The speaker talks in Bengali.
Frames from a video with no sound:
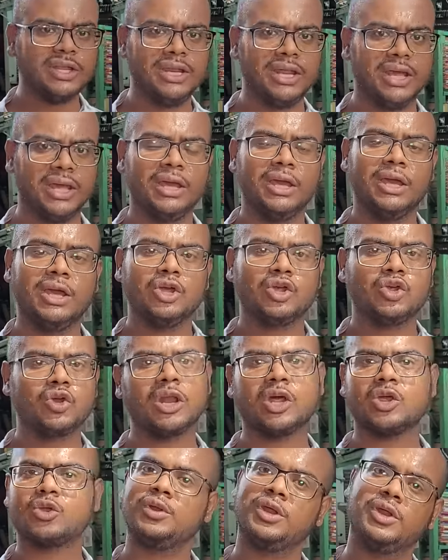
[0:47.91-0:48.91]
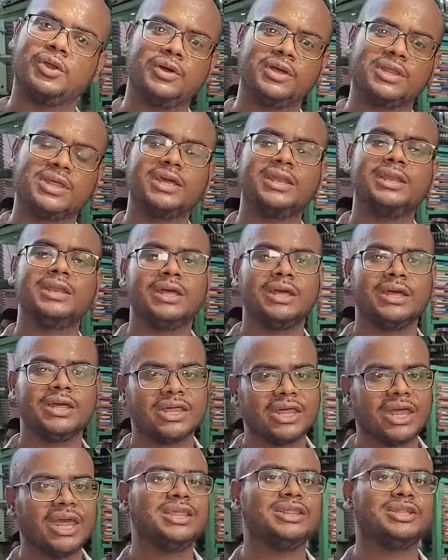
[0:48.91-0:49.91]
ইনে সরাসরি রয়েছেন সেই